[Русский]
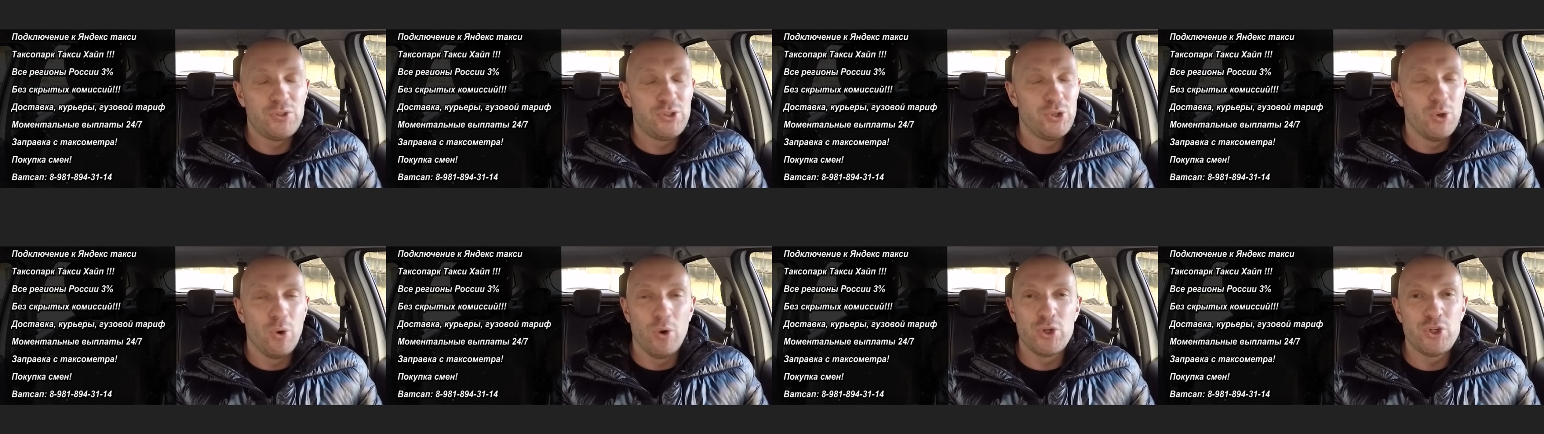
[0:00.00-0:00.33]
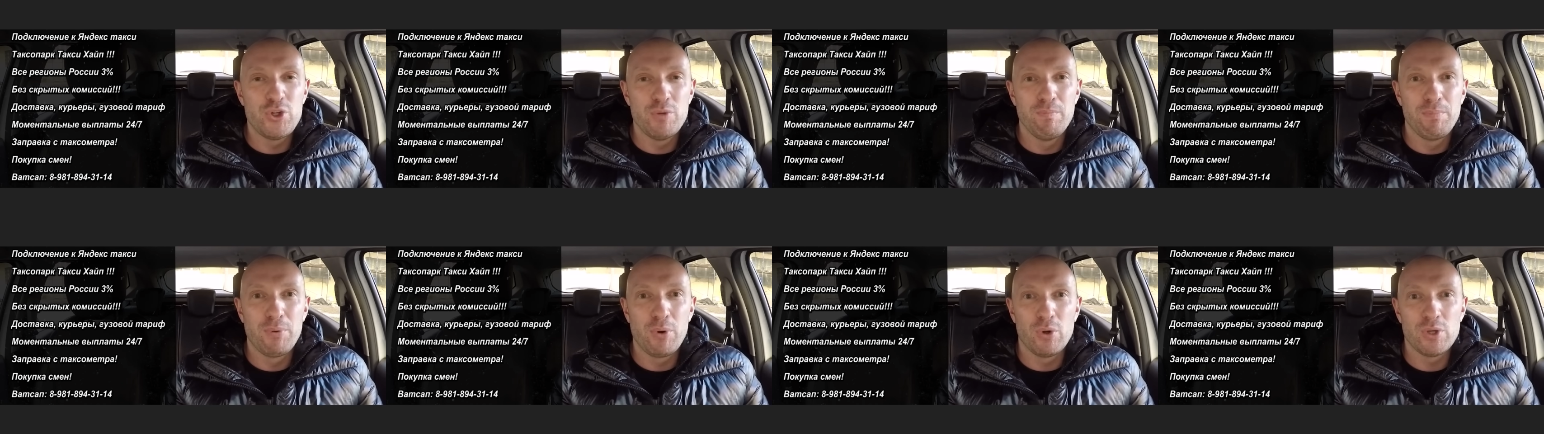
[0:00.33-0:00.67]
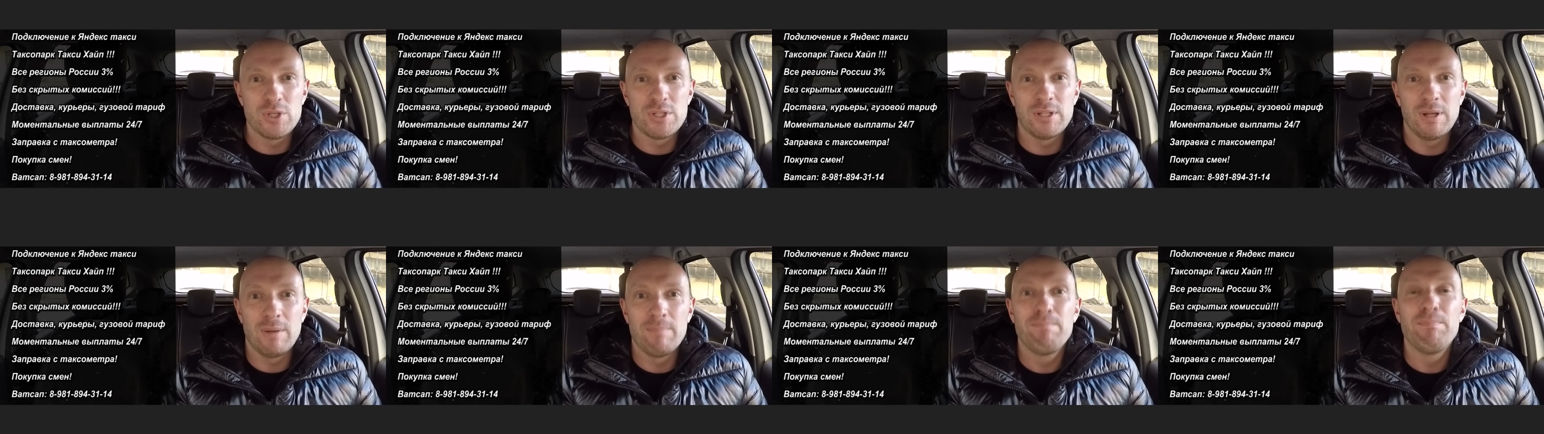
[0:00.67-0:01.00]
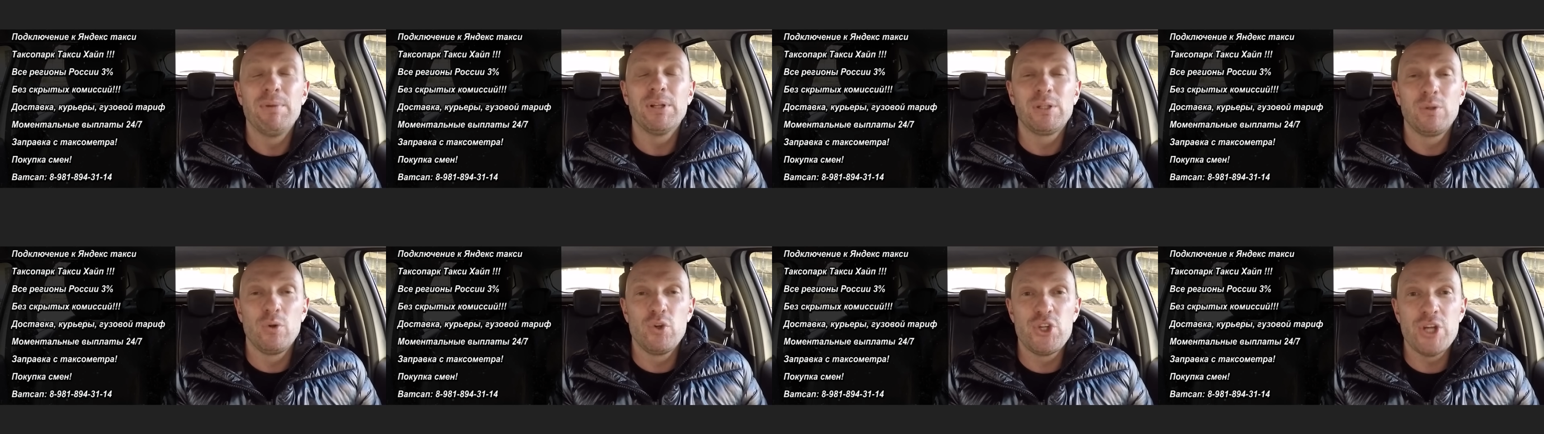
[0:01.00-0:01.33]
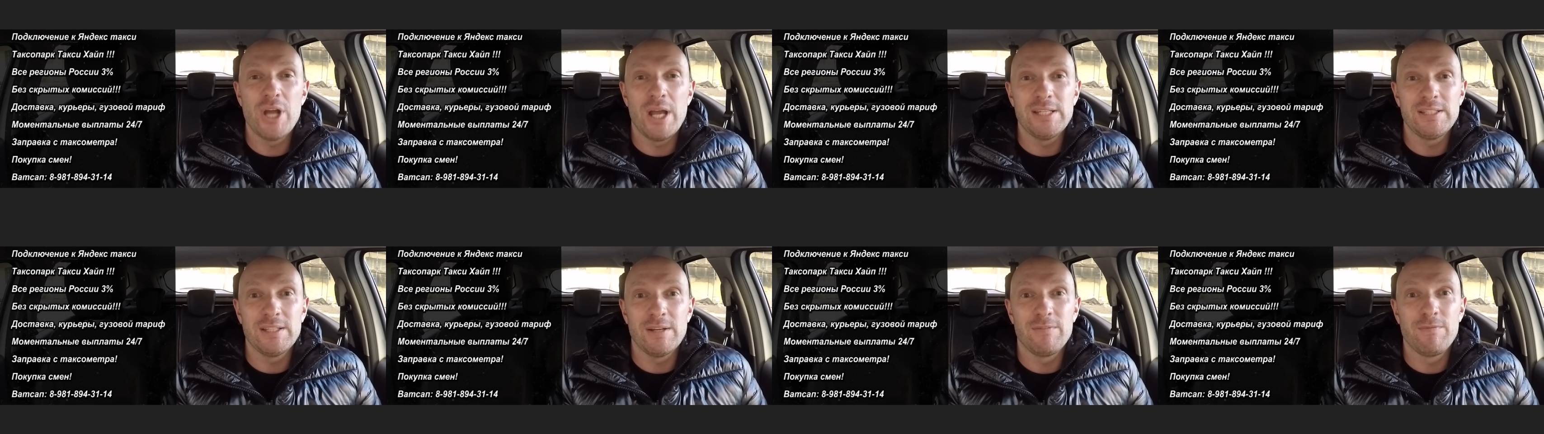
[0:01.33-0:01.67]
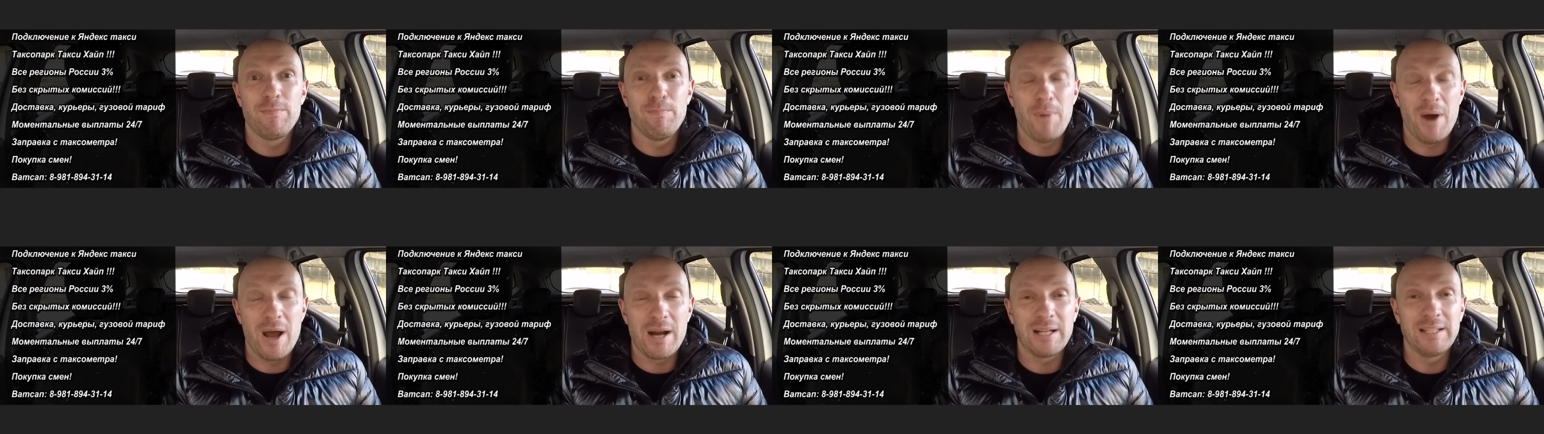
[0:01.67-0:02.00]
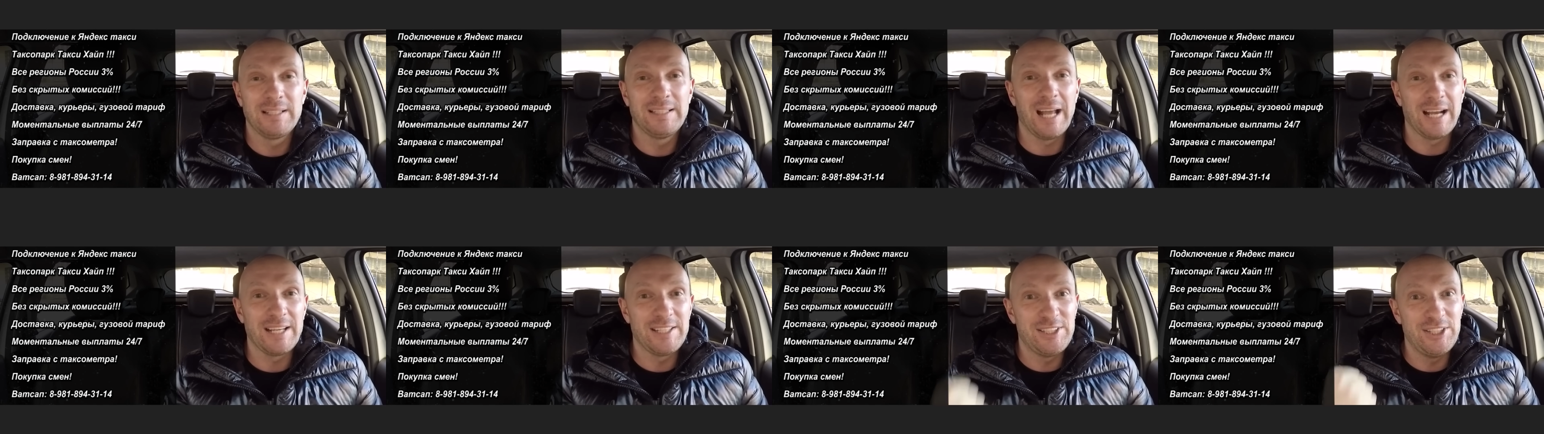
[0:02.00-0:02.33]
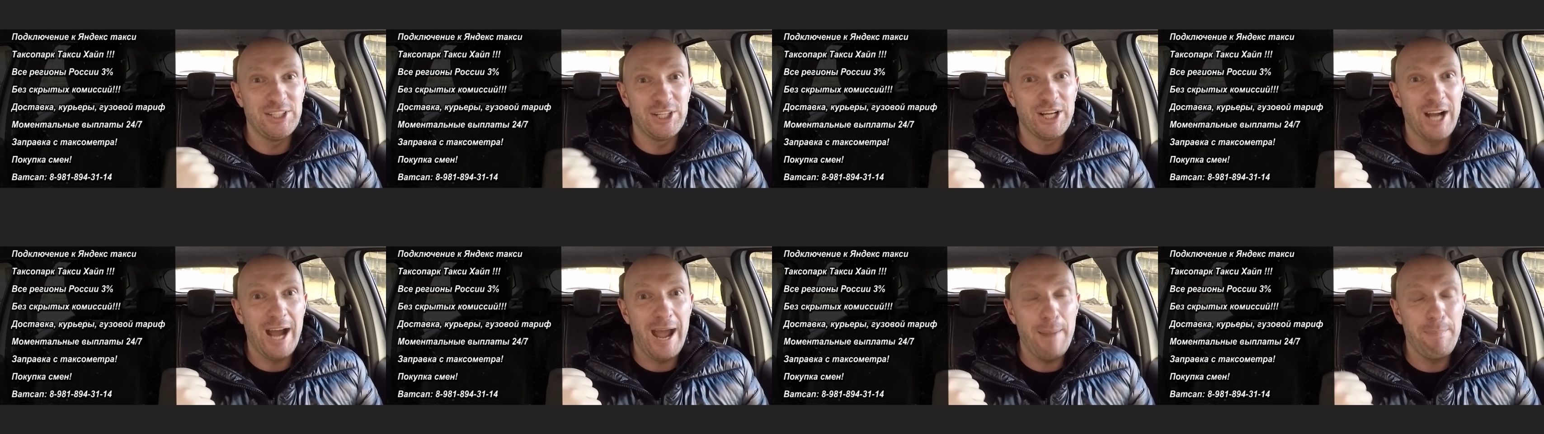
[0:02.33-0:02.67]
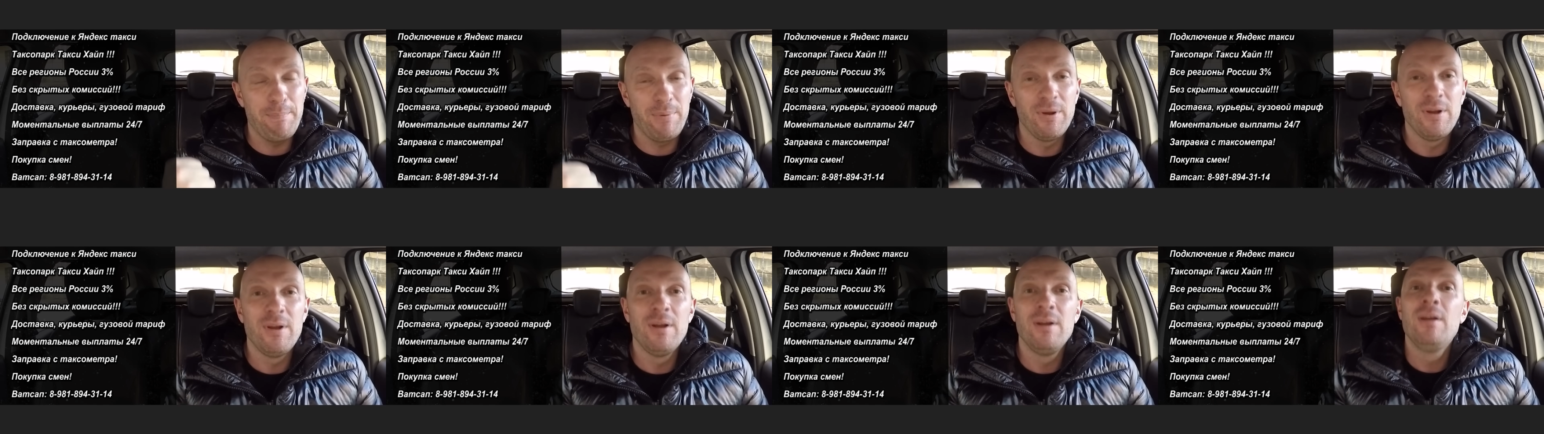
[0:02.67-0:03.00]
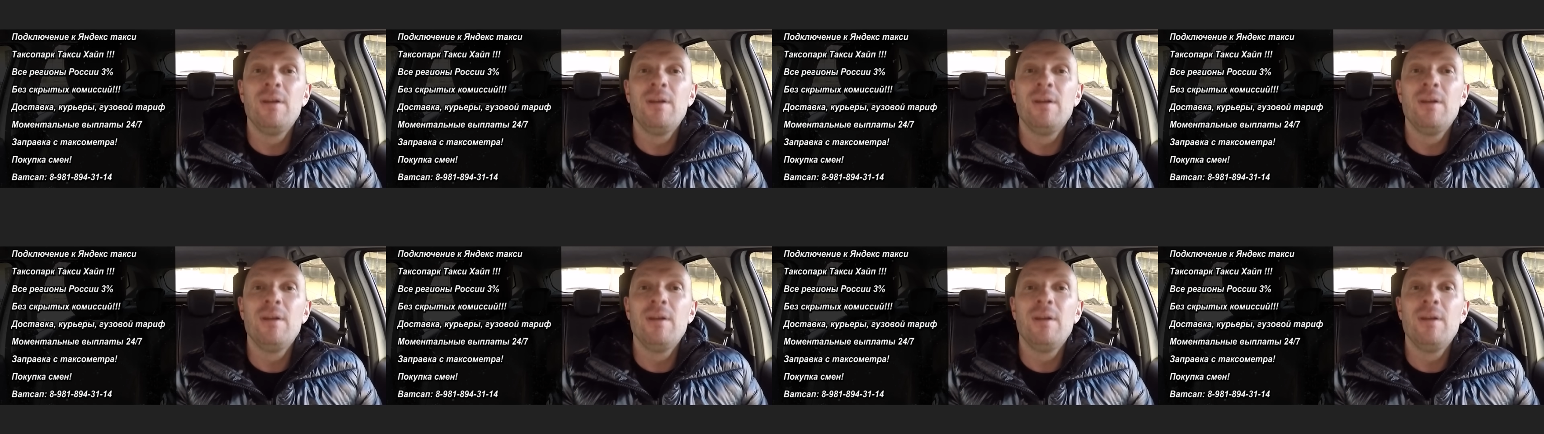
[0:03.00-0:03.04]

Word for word: Все очень просто. Подключайся в парк Такси Хайп,